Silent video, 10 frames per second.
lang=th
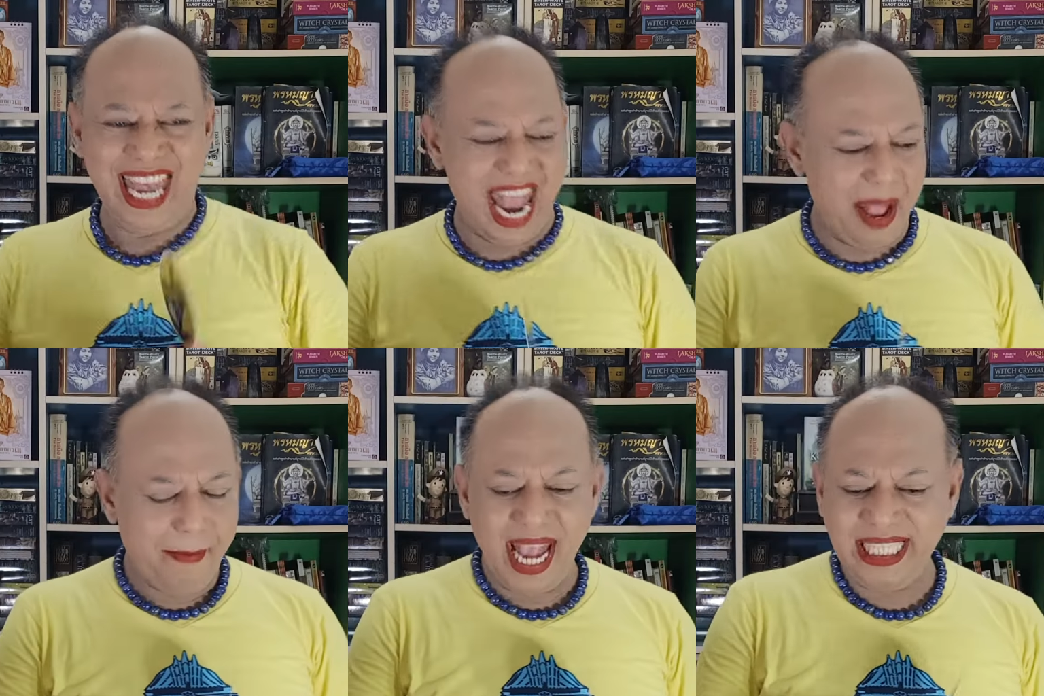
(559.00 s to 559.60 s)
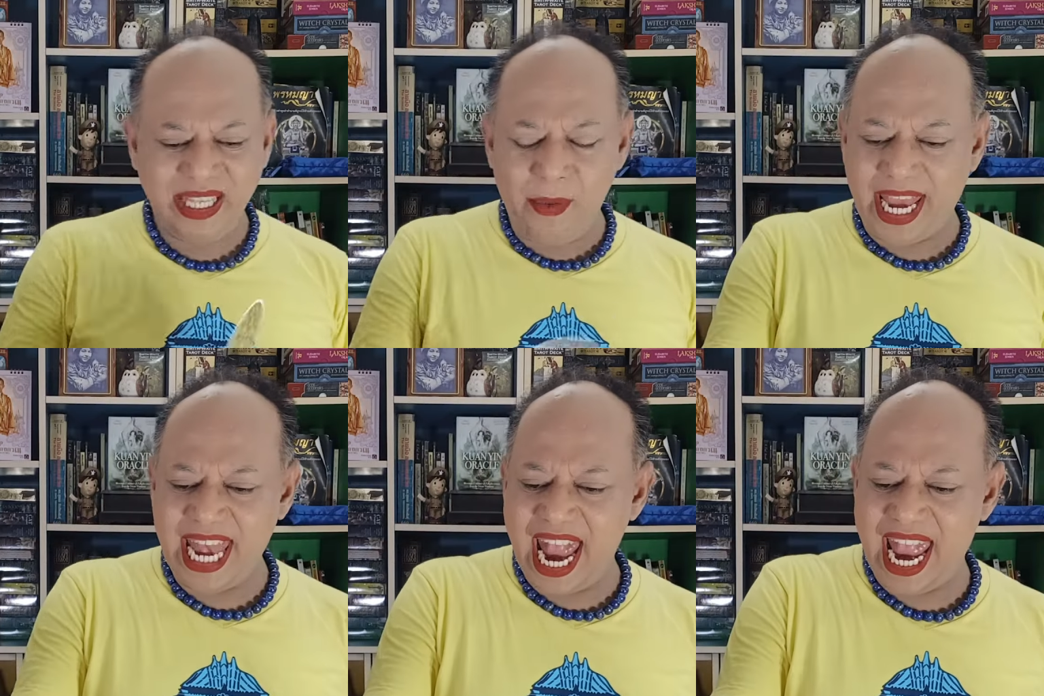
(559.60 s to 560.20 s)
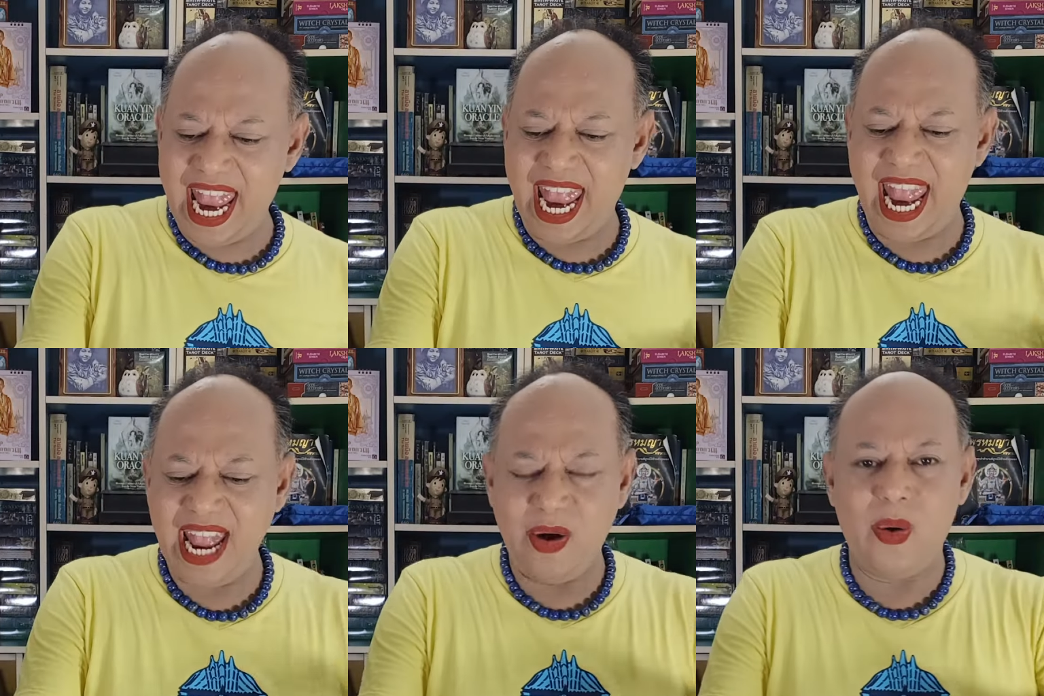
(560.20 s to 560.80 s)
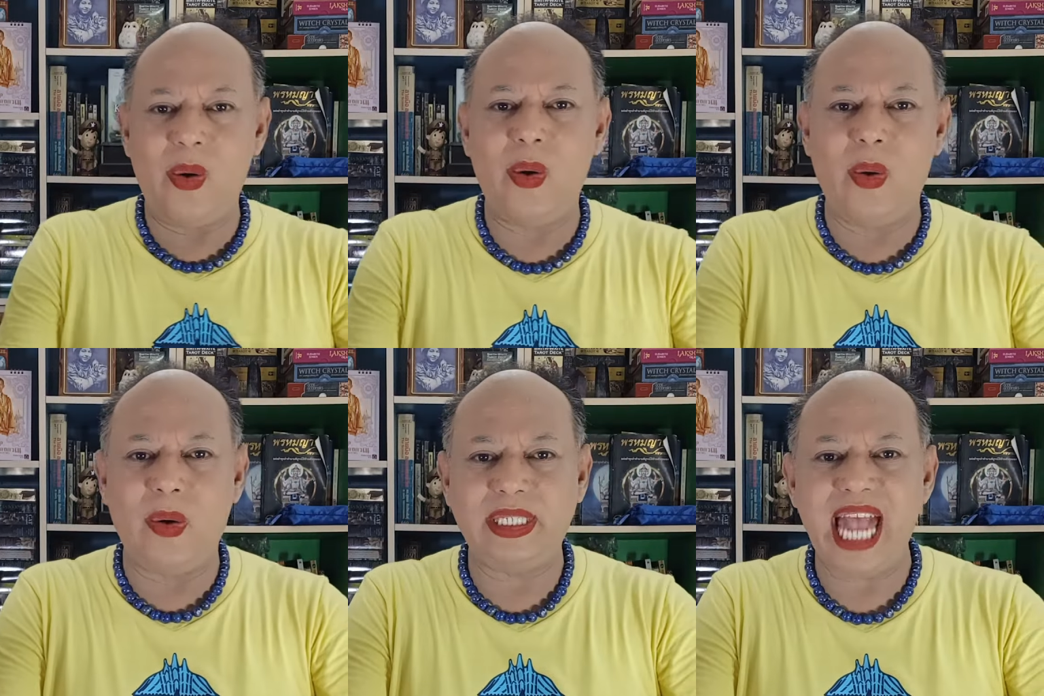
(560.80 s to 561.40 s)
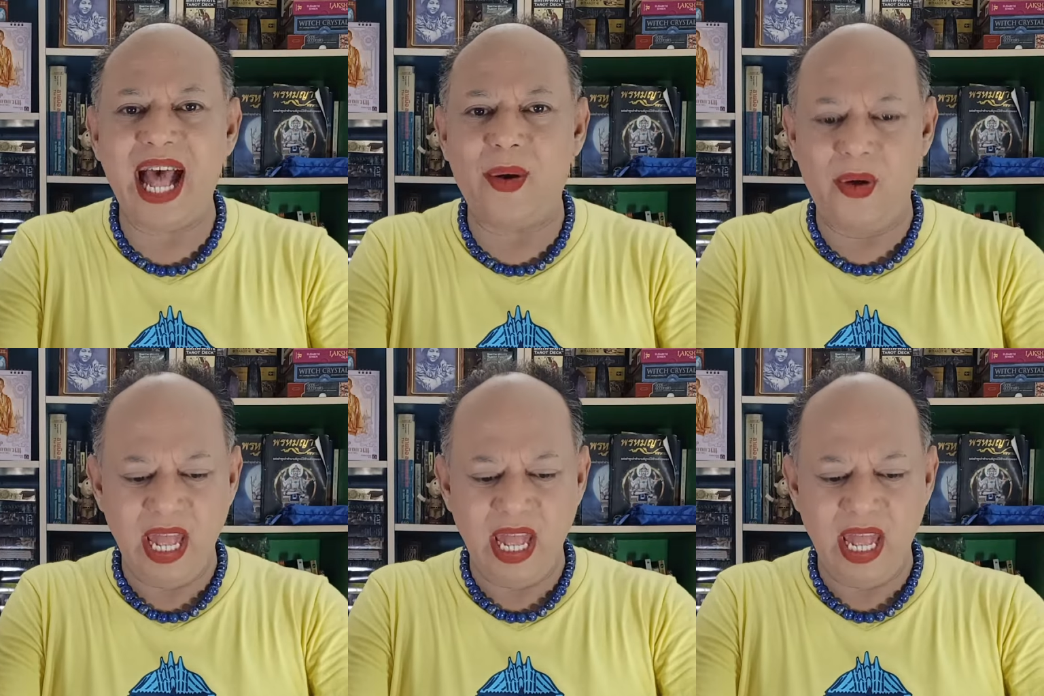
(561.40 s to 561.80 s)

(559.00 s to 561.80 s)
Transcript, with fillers: นะให้สวยแนะโอ้โหชาว